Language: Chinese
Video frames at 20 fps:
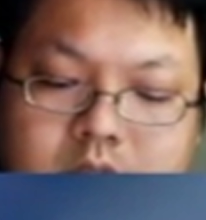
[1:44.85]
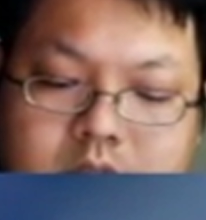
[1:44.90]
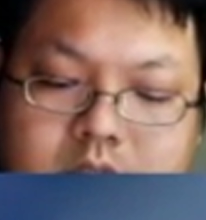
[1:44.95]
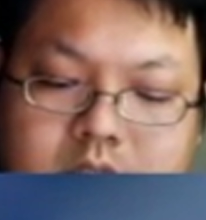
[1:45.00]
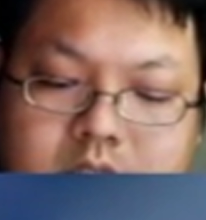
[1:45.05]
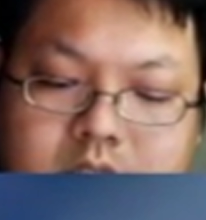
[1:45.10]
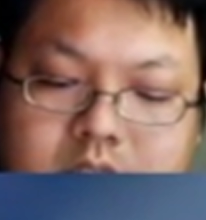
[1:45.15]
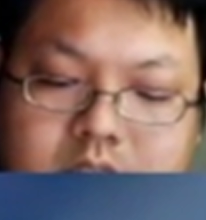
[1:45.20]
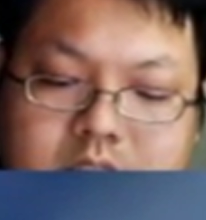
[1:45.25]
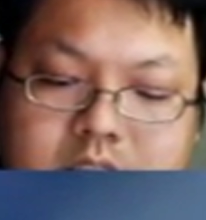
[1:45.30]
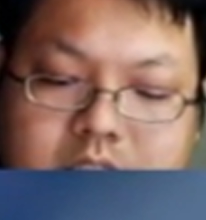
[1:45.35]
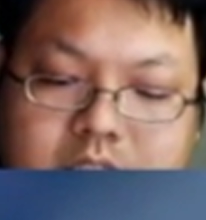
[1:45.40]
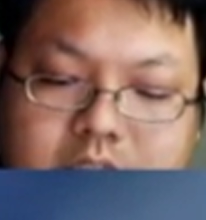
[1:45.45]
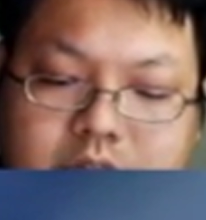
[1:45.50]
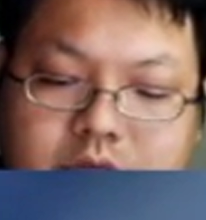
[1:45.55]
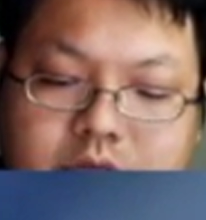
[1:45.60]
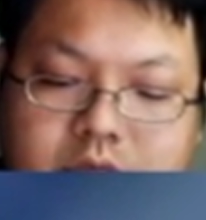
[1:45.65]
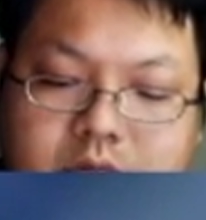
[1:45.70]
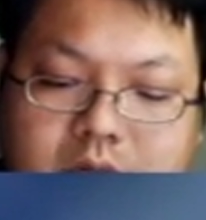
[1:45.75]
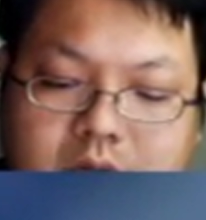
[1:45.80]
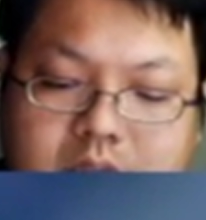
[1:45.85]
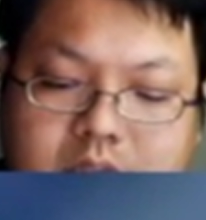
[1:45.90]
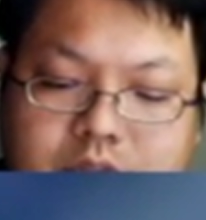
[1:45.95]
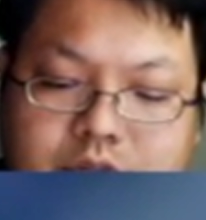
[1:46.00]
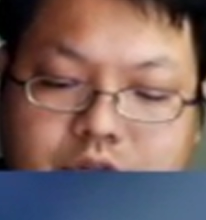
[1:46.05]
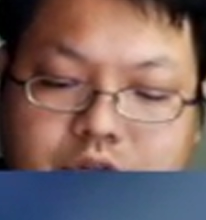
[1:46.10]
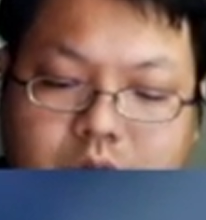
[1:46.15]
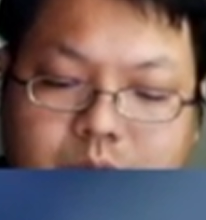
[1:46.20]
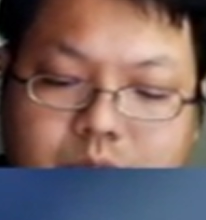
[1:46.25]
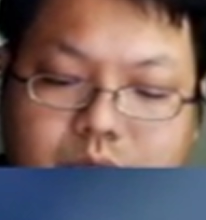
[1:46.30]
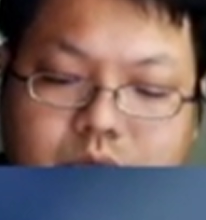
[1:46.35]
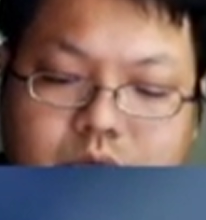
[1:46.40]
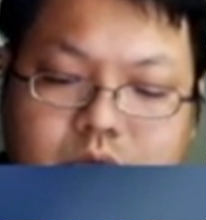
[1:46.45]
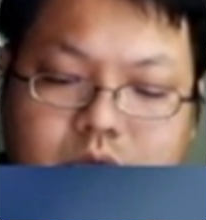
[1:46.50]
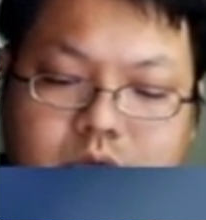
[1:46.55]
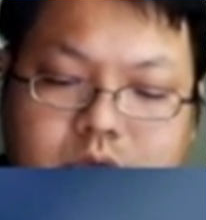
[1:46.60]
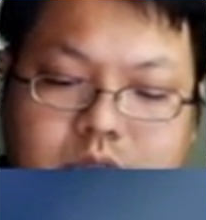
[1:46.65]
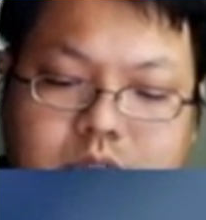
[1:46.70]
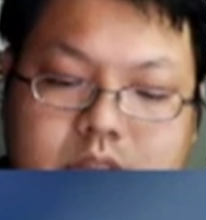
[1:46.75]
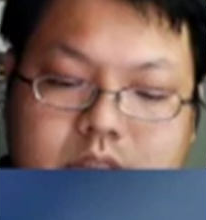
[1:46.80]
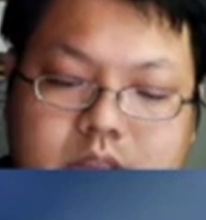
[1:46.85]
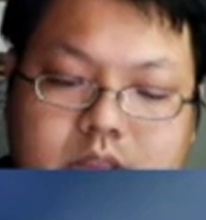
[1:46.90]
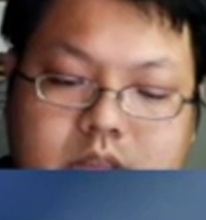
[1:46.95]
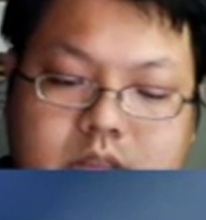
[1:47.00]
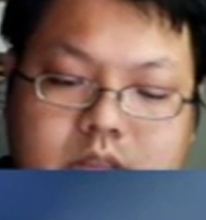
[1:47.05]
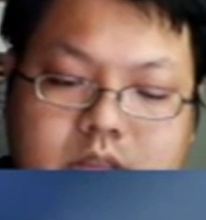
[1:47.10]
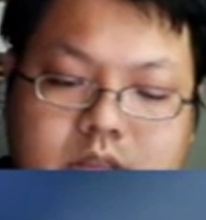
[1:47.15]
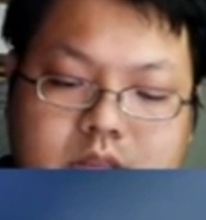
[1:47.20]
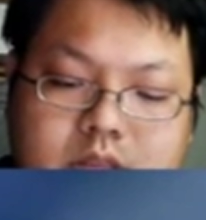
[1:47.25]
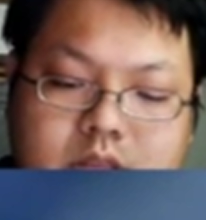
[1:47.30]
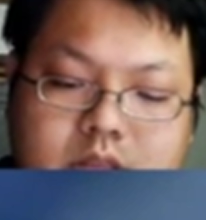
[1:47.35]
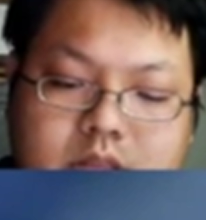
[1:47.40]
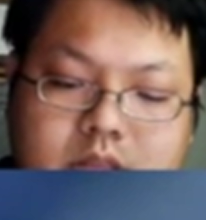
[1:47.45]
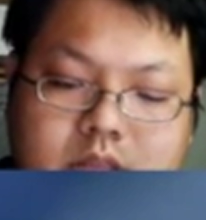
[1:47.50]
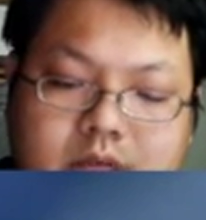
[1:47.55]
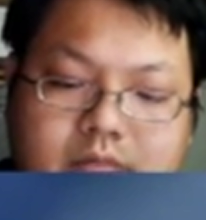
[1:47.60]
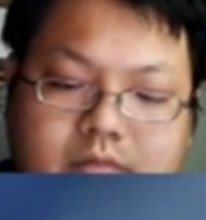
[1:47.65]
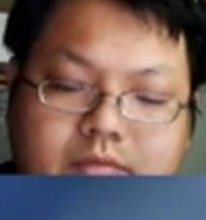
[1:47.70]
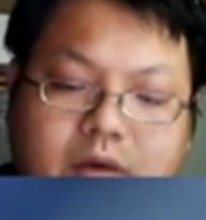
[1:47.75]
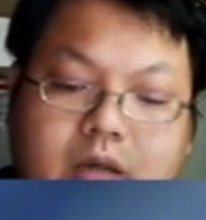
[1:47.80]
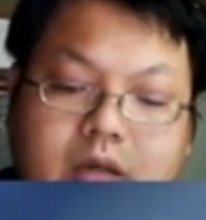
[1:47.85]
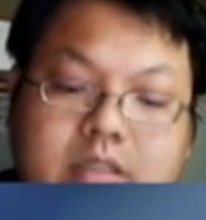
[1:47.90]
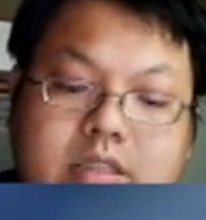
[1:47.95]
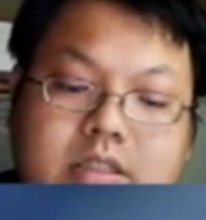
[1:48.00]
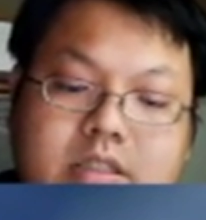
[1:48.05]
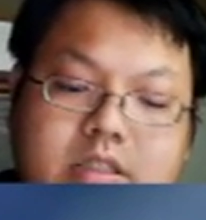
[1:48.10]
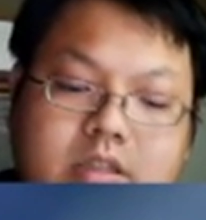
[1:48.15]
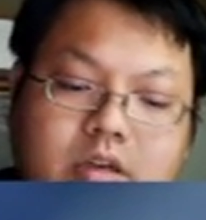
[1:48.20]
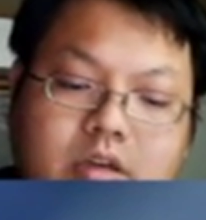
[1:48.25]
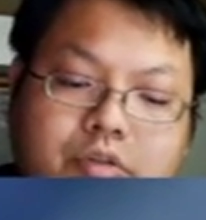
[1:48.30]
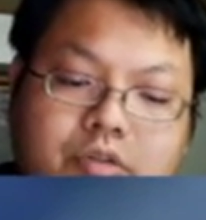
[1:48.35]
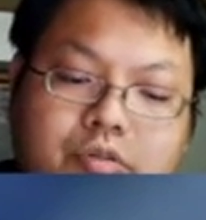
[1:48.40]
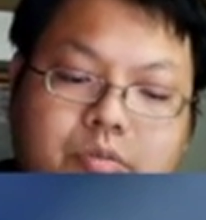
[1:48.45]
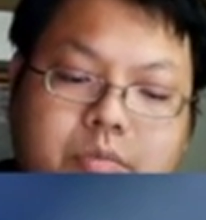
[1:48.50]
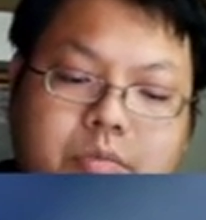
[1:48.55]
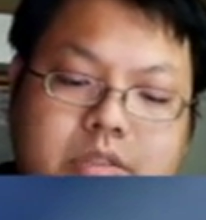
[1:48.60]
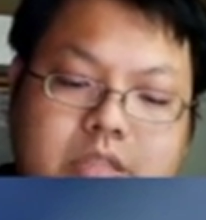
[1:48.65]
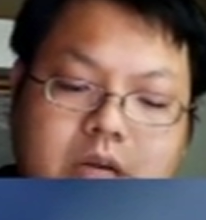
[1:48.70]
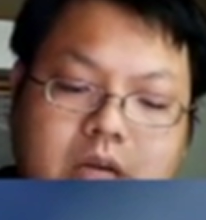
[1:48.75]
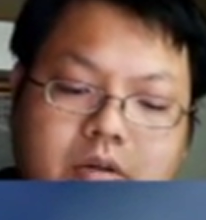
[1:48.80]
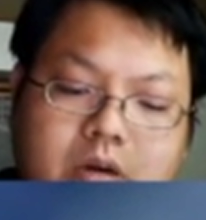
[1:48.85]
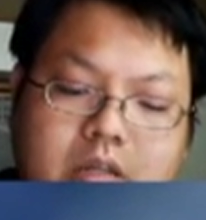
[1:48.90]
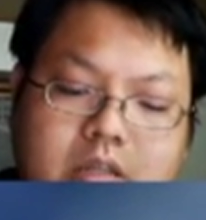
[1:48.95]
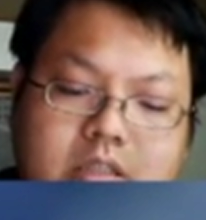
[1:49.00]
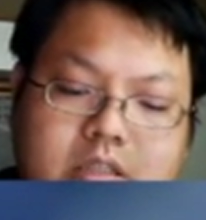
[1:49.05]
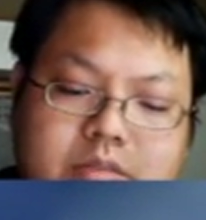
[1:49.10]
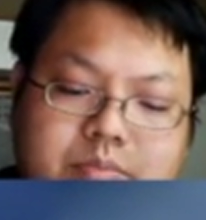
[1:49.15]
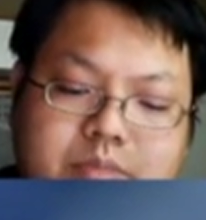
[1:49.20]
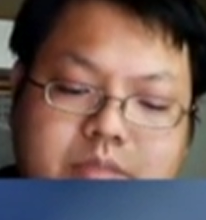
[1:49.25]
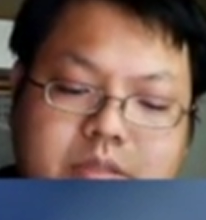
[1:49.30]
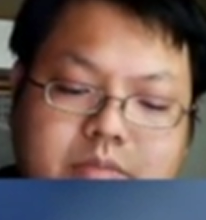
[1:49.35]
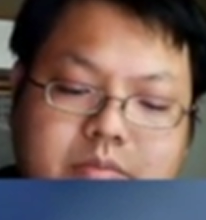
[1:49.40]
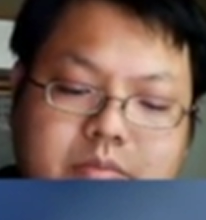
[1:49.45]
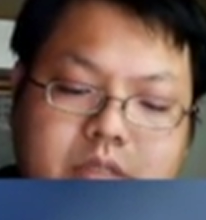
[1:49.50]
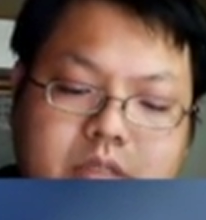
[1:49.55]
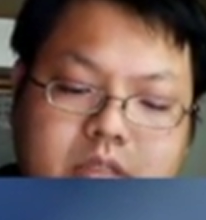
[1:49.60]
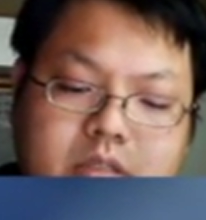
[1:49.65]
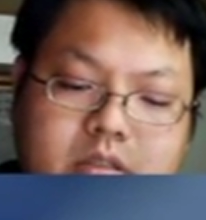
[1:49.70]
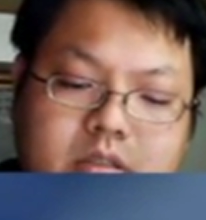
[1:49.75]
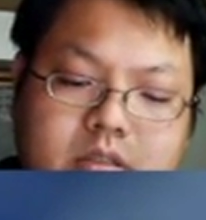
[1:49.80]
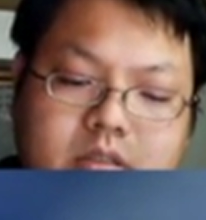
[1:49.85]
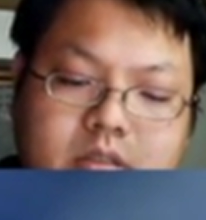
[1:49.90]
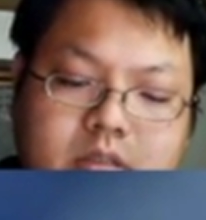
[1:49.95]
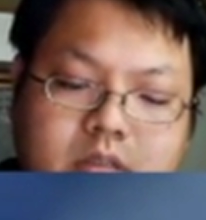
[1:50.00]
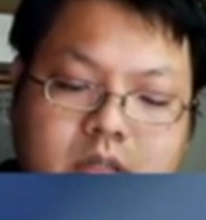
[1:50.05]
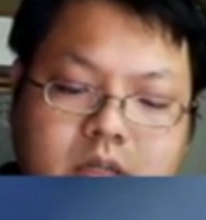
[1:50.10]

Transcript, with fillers: 这切出来的全部都是正方形哈，因为我们现在画的是平面的，